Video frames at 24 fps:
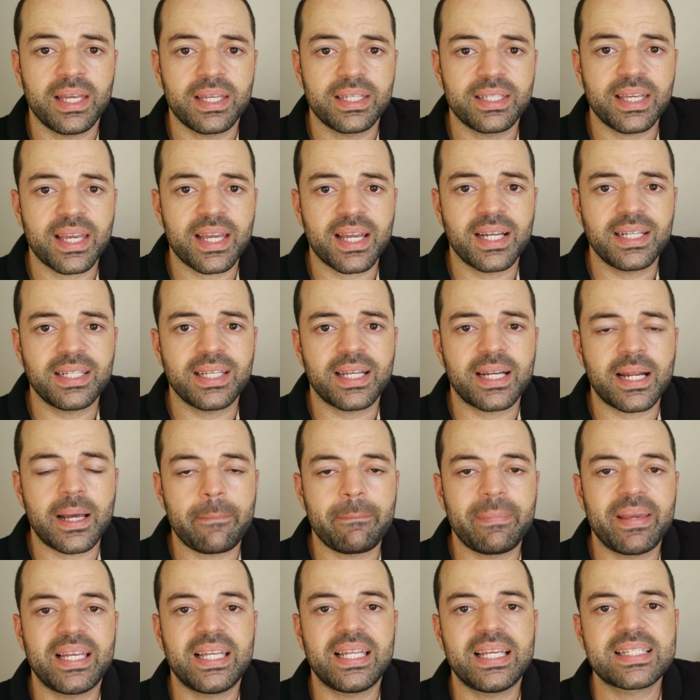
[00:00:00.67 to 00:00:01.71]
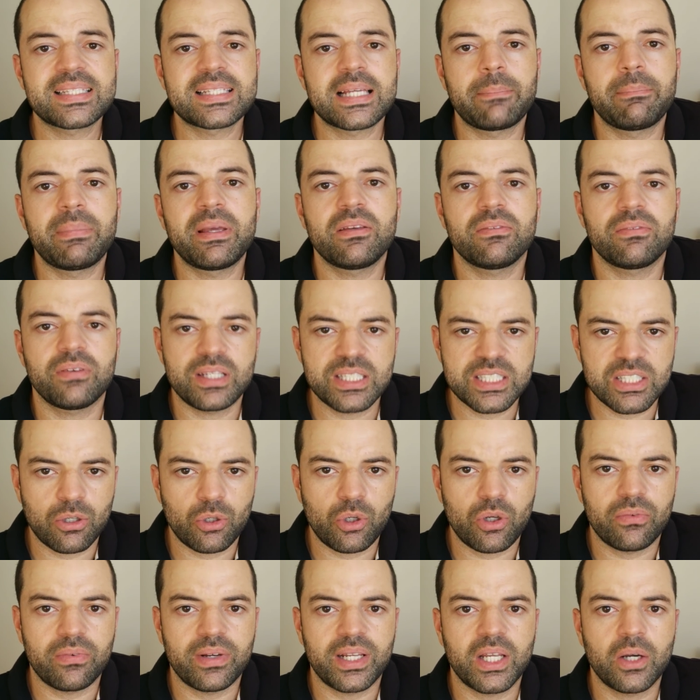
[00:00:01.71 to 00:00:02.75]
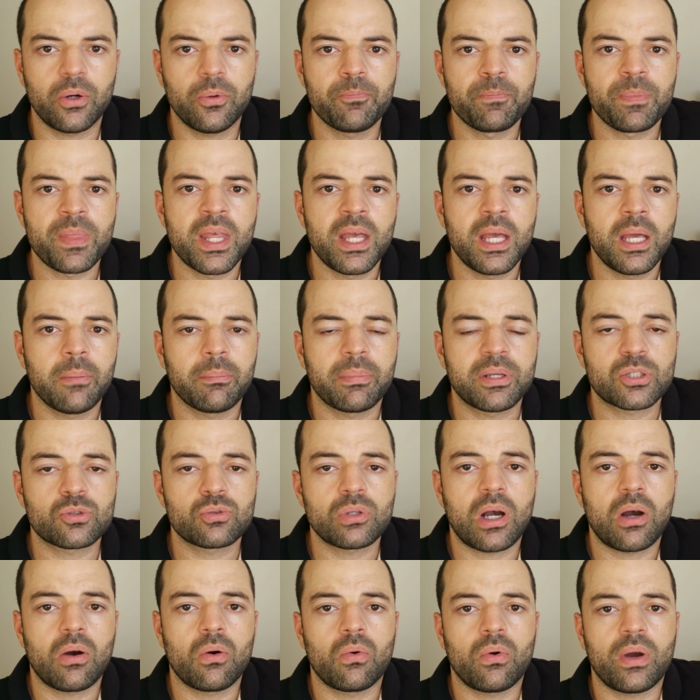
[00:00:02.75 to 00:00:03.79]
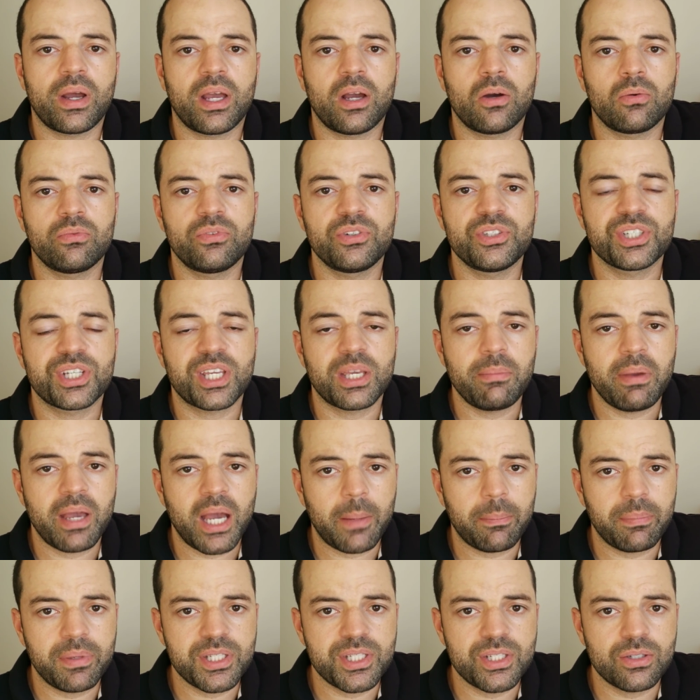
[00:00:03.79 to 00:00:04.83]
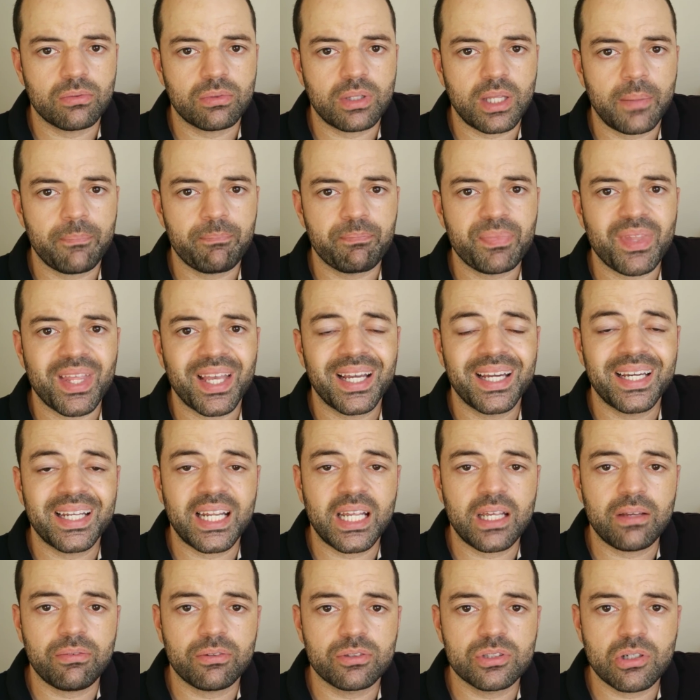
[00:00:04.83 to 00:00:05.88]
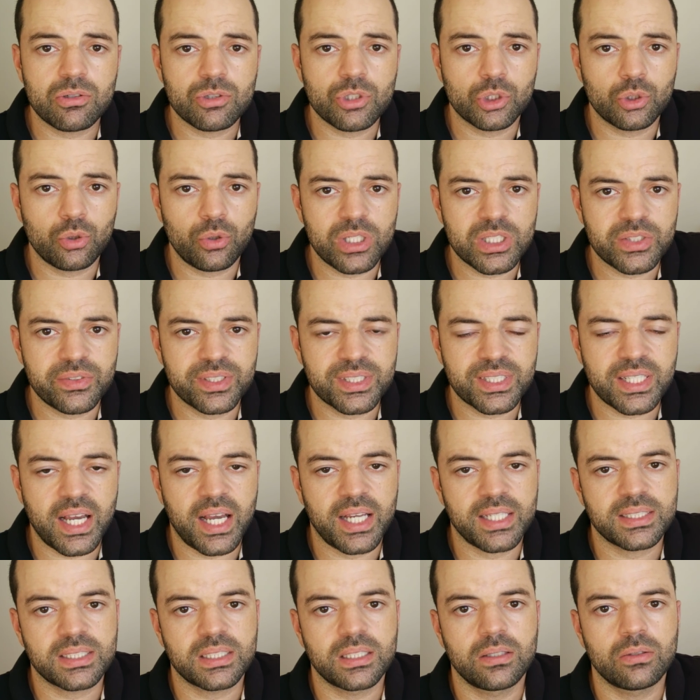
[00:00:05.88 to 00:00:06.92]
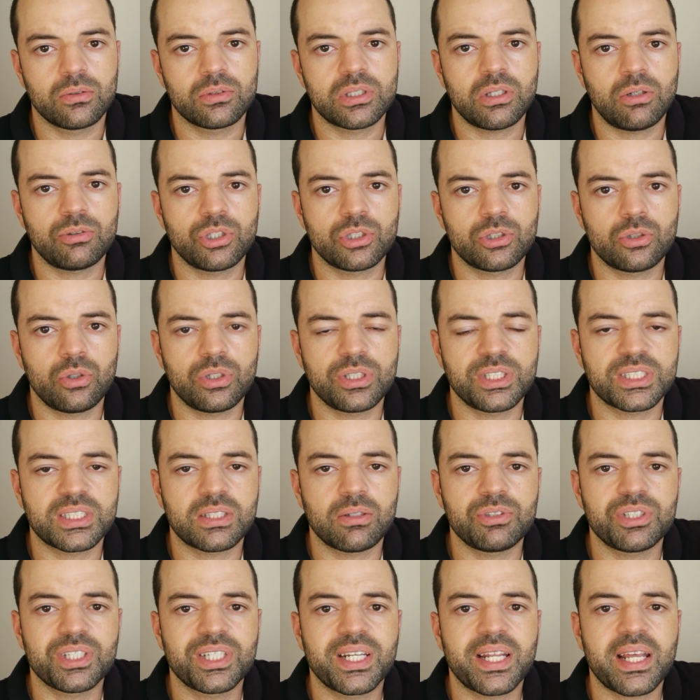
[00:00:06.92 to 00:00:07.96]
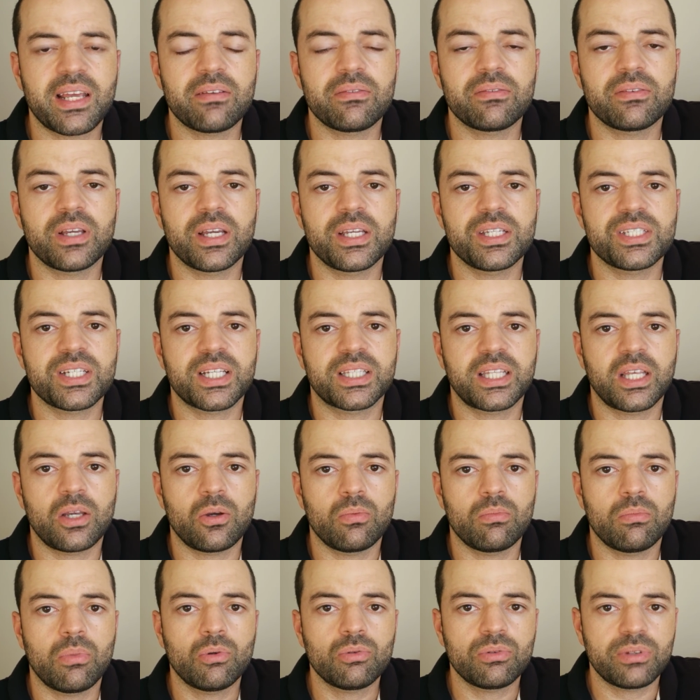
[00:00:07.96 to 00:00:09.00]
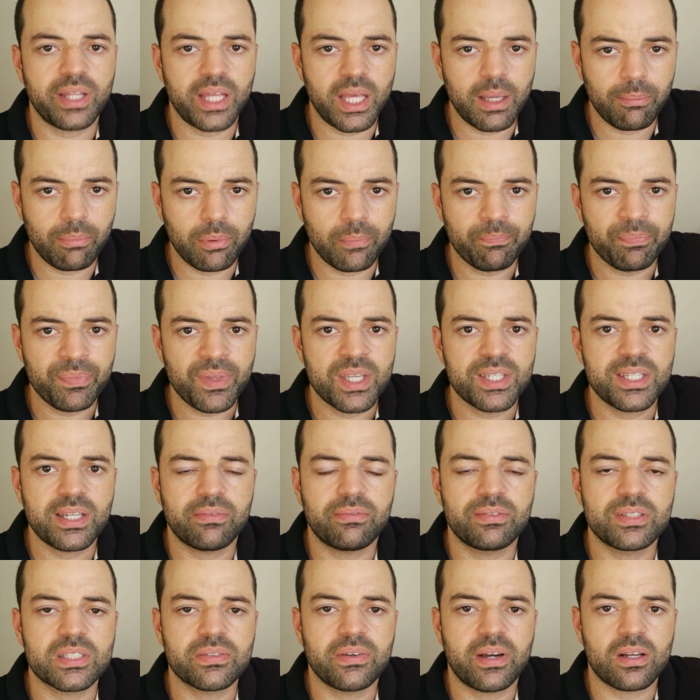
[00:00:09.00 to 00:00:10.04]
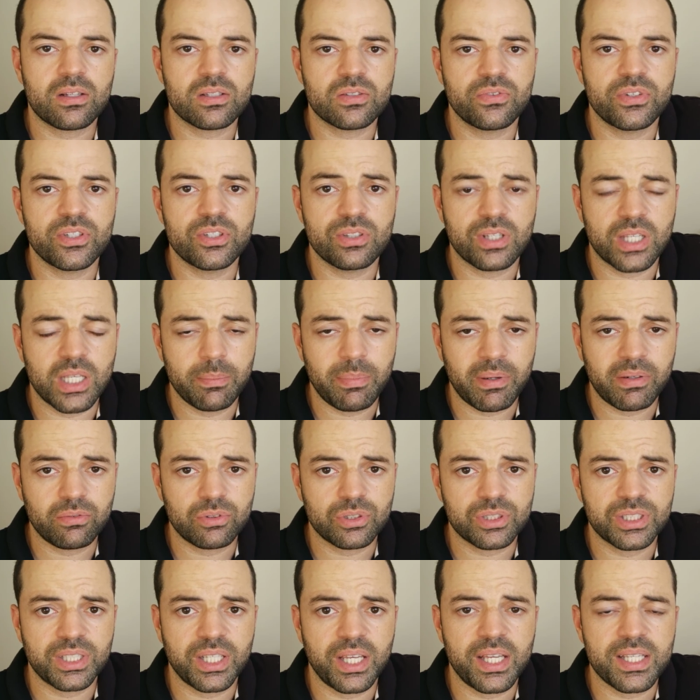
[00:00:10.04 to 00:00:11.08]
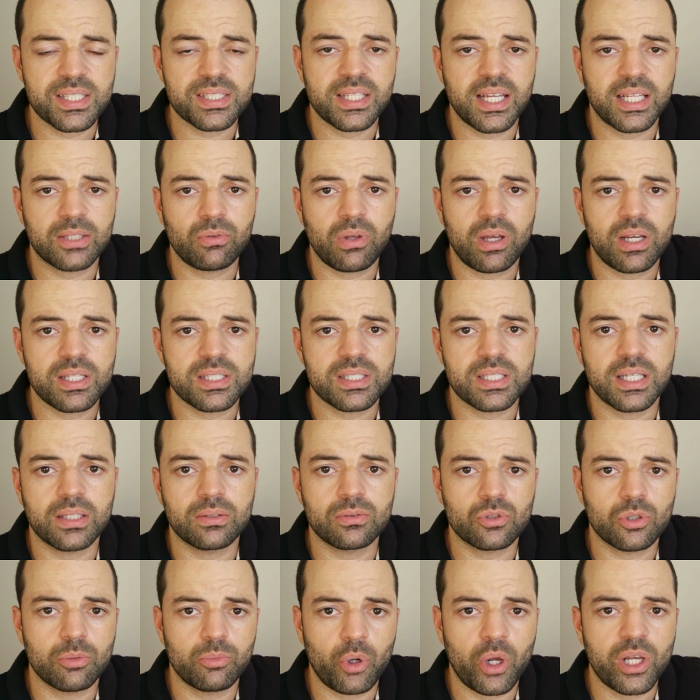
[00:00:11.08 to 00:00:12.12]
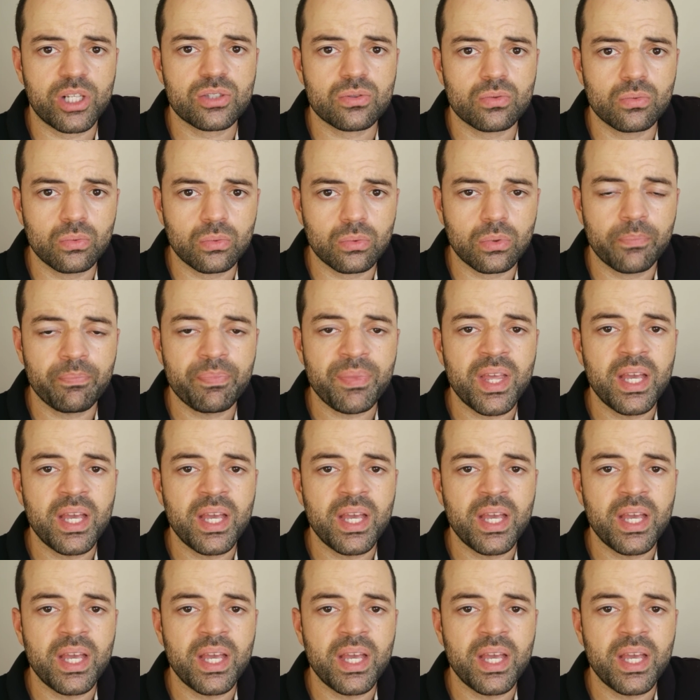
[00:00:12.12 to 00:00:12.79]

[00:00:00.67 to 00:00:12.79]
E aí galera, beleza? Bem-vindos ao Nova Léo. Pessoal, é um vídeo aqui bem rapidinho, tá? Greve dos auditores fiscais. Os auditores estão de greve aí já tem um bom tempo, já fiz vários vídeos aqui para vocês, né, atualizando sobre o assunto,